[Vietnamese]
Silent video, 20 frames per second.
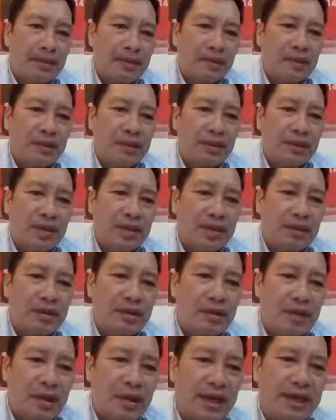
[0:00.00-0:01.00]
Quỳnh Thị
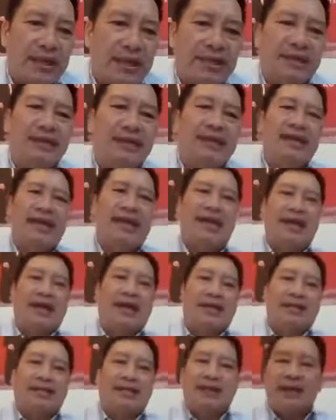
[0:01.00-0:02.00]
Huệ. À.
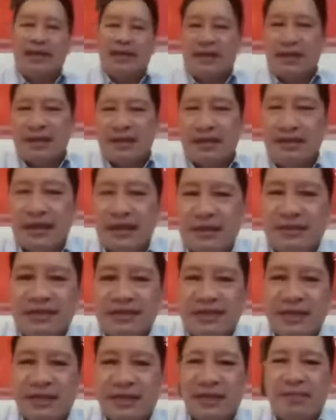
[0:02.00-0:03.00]
Rồi
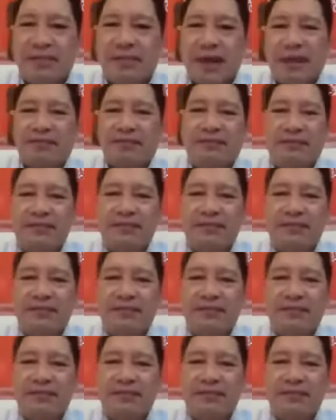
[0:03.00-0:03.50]
xin chào các bạn.